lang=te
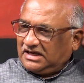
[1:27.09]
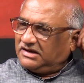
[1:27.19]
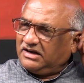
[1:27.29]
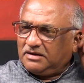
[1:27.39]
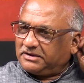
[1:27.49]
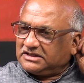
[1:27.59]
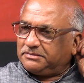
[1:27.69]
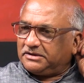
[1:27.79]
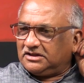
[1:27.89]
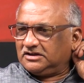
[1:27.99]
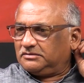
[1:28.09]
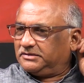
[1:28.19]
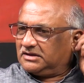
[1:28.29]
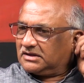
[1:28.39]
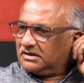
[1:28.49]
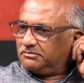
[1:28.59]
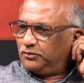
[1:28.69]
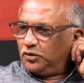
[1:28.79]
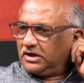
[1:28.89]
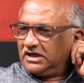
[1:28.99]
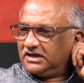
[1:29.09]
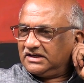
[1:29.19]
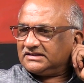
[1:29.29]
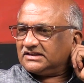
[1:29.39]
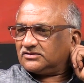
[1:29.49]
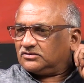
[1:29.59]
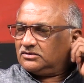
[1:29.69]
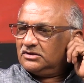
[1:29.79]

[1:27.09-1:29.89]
ఏ నా ప్రజాప్రతినిధుల మీద బుక్ అయిన కేసెస్